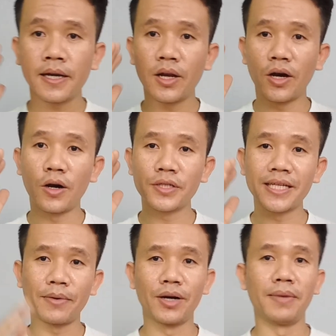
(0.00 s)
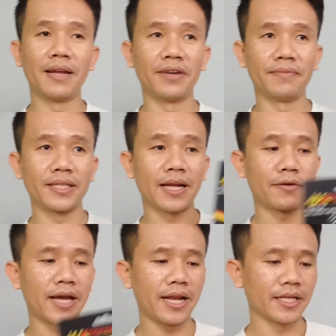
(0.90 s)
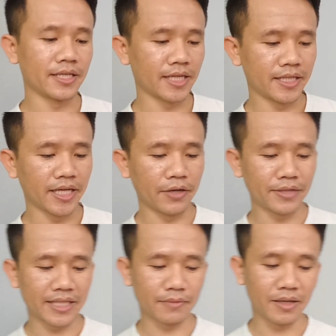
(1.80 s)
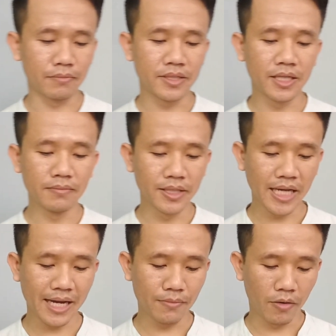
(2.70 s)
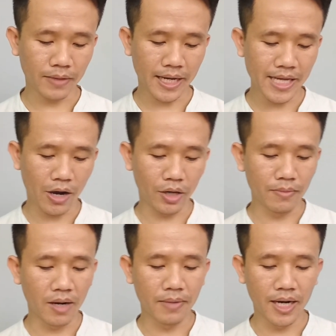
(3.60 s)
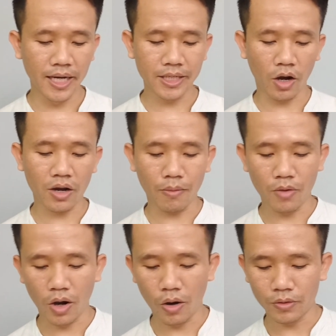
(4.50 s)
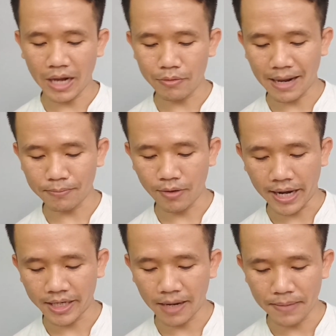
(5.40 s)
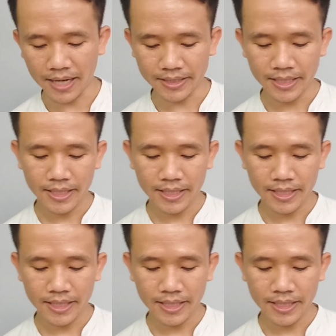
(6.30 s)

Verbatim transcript: Hello, xin chào mọi người, mình là Vinh và sau đây là chương trình giới thiệu nhanh trong vòng 90 giây một cái dòi bơm hơi có đồng hồ cao cấp của hãng Copper.